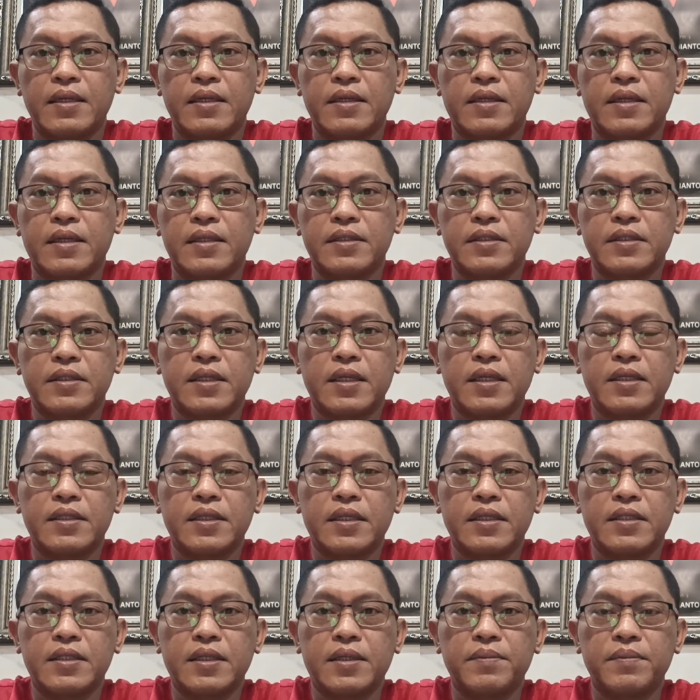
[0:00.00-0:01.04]
Nah, setelah
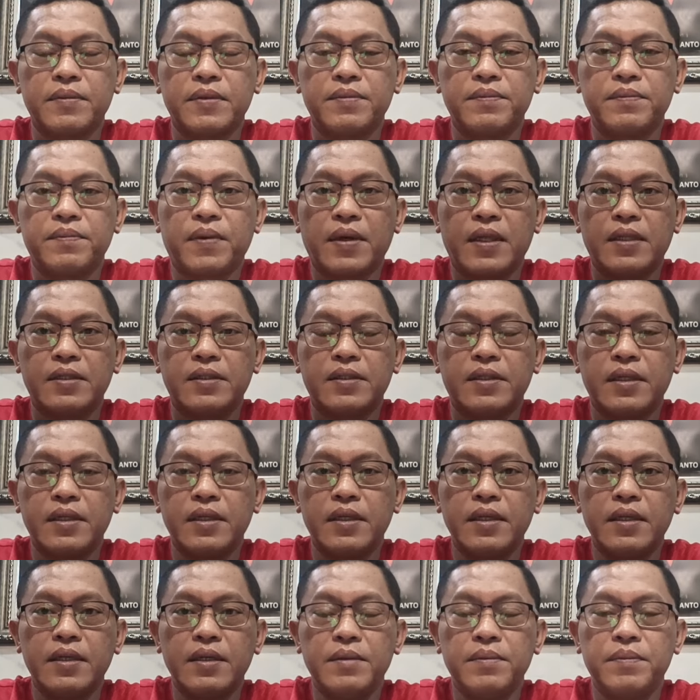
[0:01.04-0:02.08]
sarcap
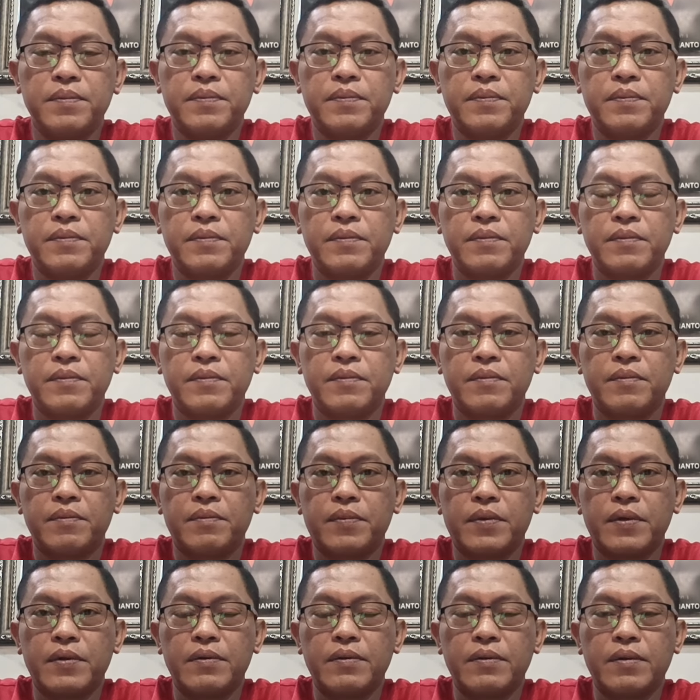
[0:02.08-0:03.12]
infanteri,
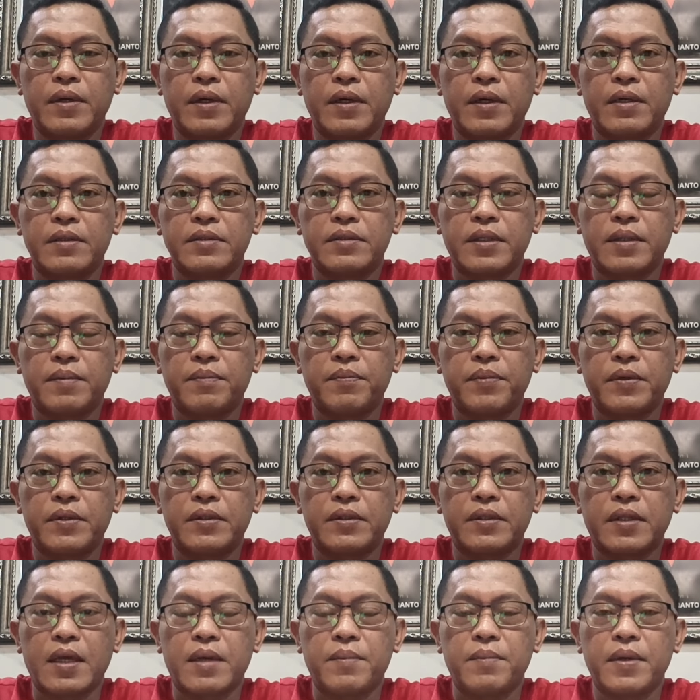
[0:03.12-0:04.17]
penugasan
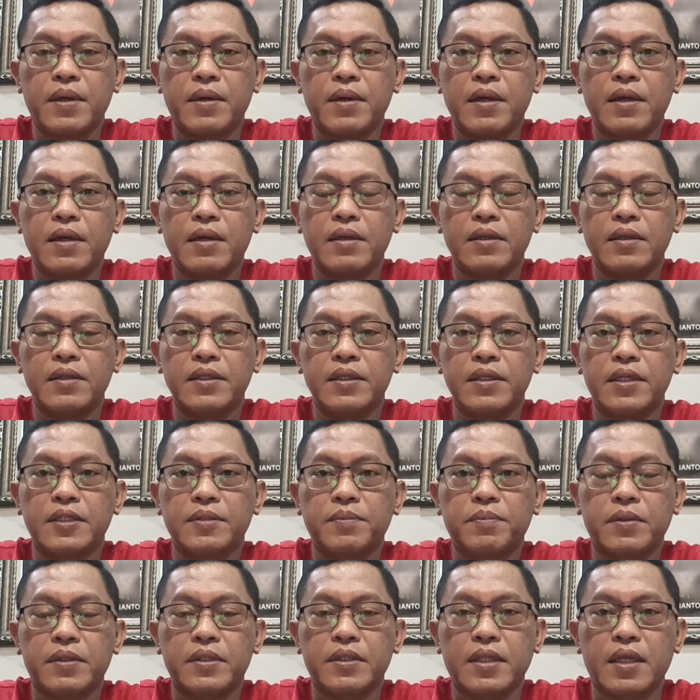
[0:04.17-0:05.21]
pertama,
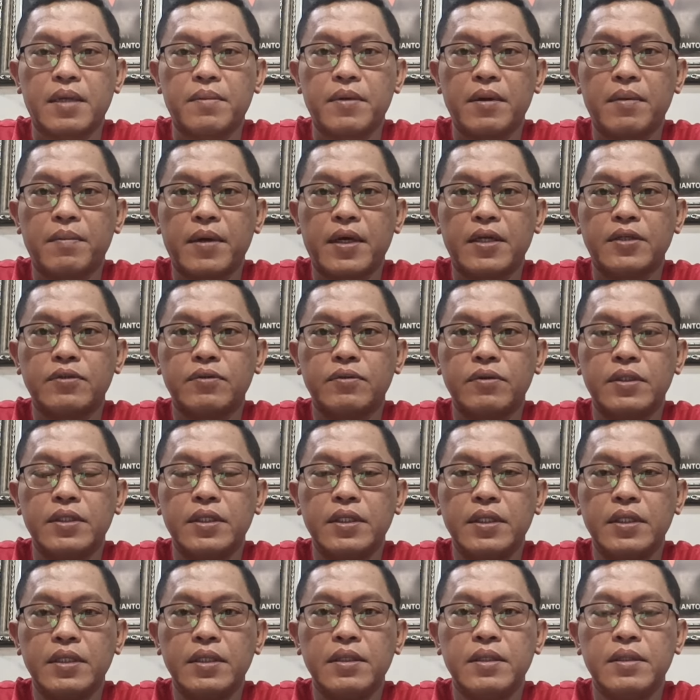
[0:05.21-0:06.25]
dinas pertama masuk
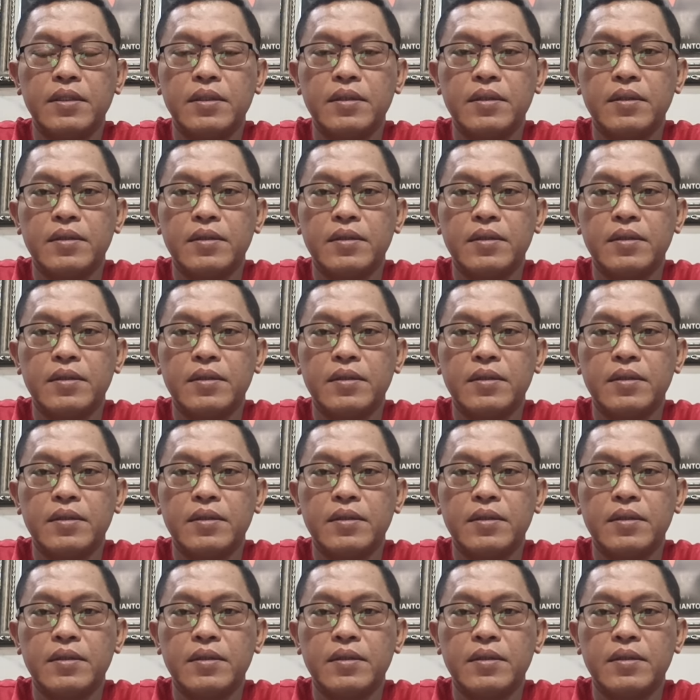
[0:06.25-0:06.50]
di